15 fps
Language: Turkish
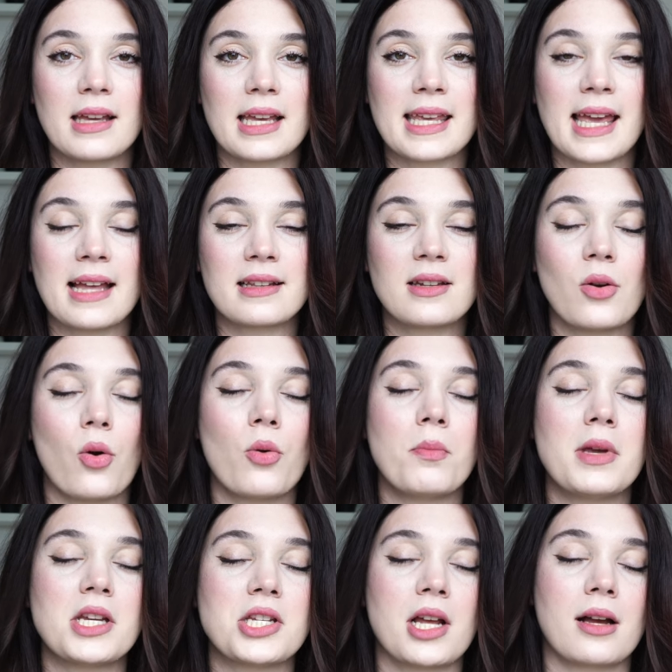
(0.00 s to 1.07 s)
E kendini
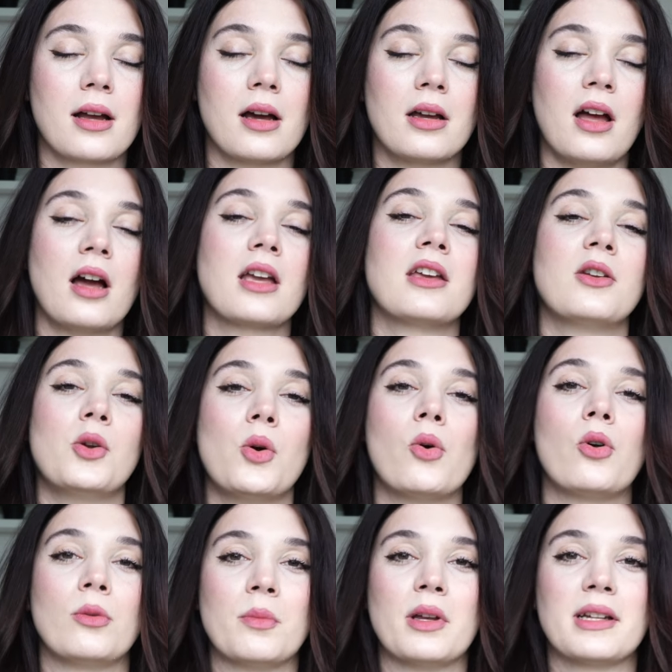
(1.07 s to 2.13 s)
15 dakika ayırıyor
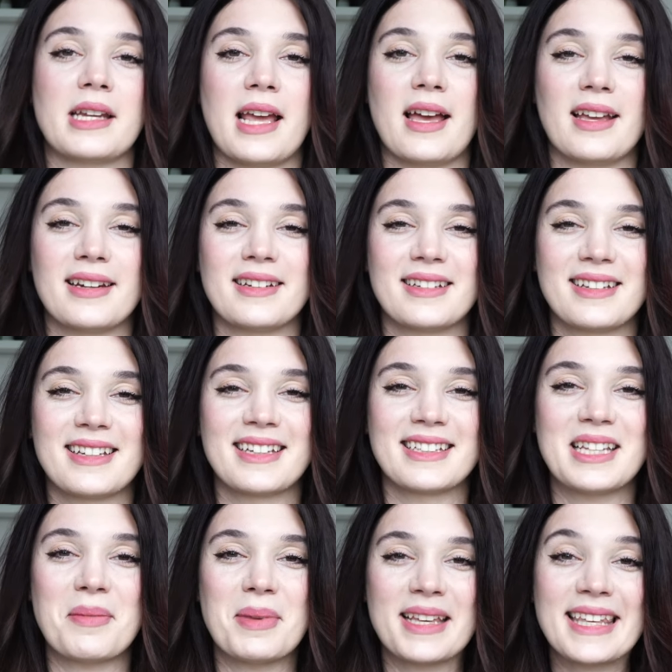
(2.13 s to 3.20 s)
olman yani.
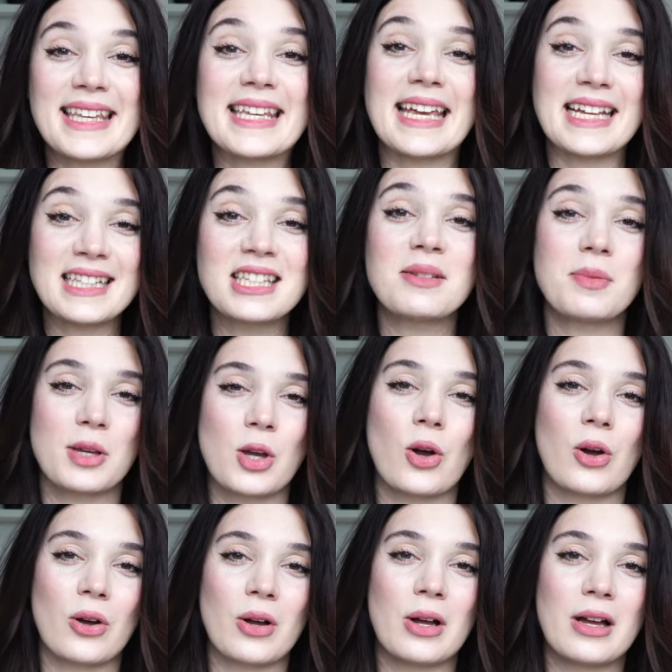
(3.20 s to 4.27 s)
Demek ki yetmiyor.
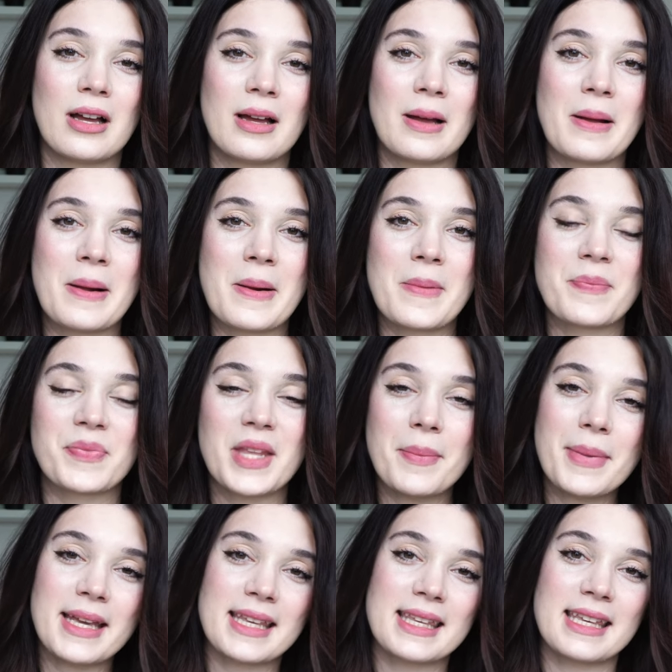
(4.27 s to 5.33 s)

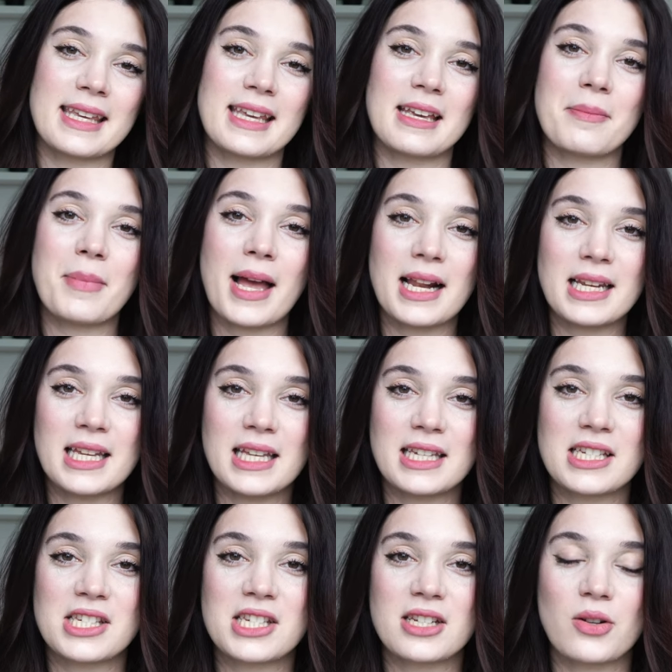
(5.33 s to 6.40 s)
Demek ki benliğin
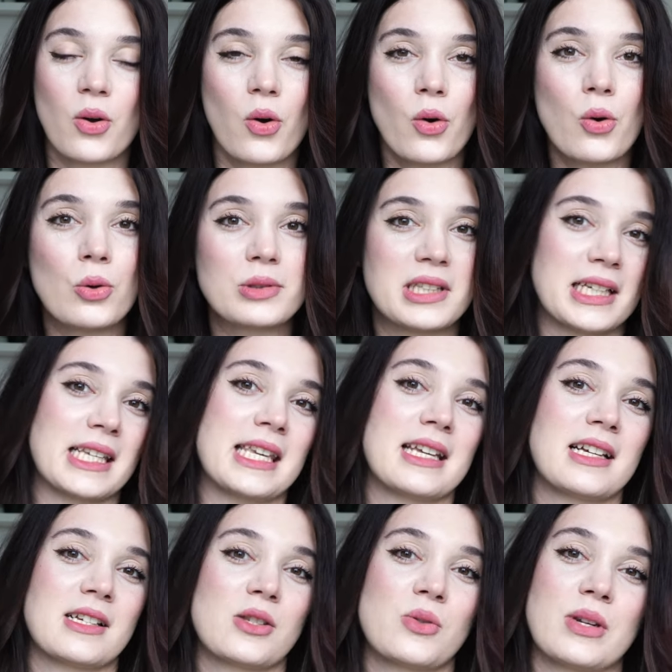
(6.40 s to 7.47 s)
için o
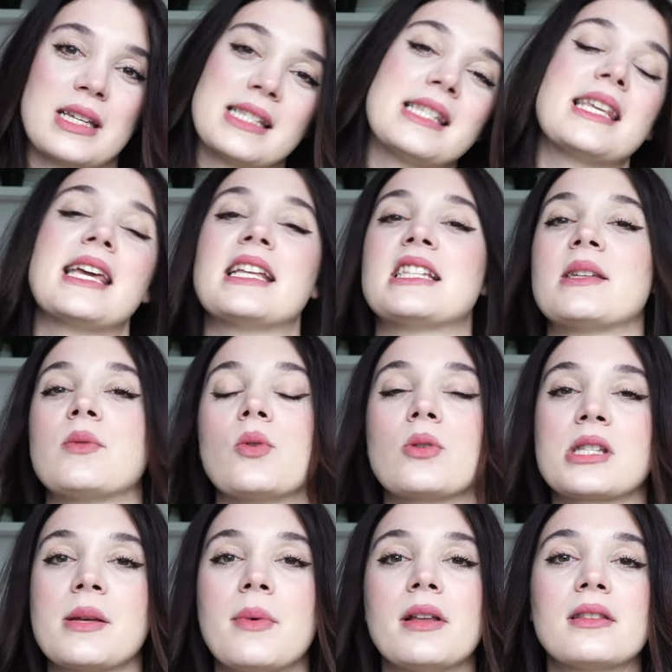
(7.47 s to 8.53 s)
dakika süresi yetmiyor. O
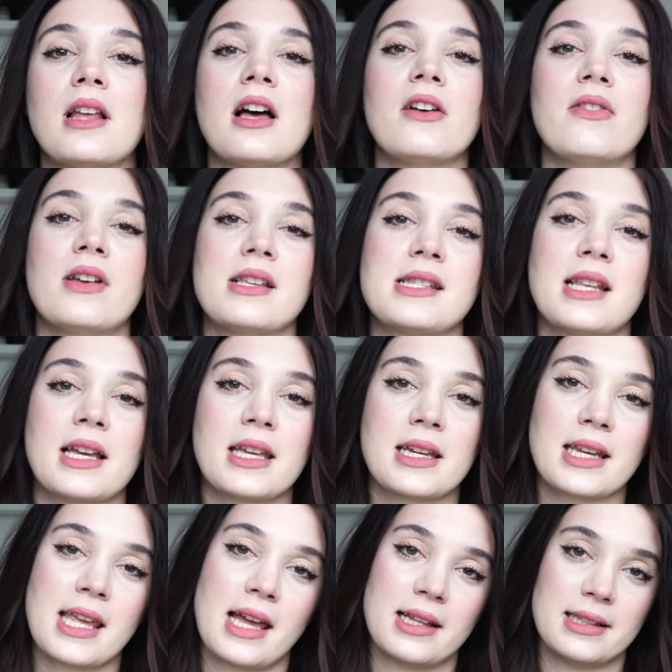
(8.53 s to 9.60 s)
zaman daha fazla ayır
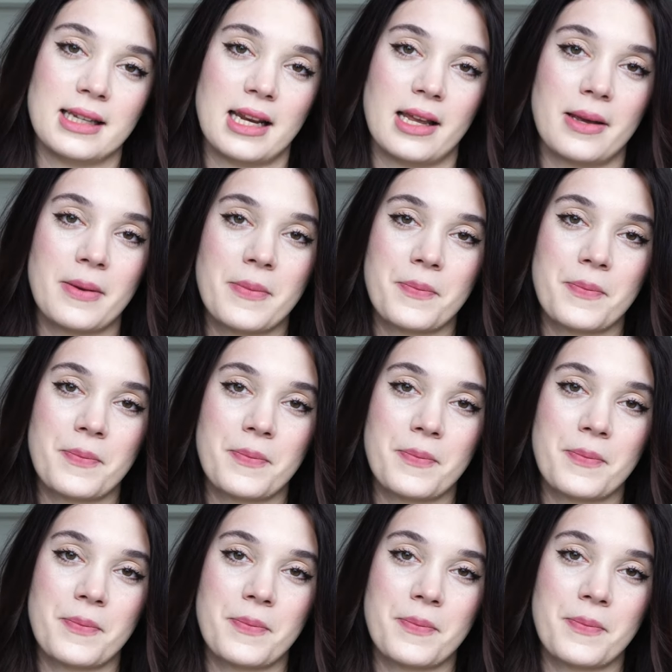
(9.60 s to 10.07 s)
kendine.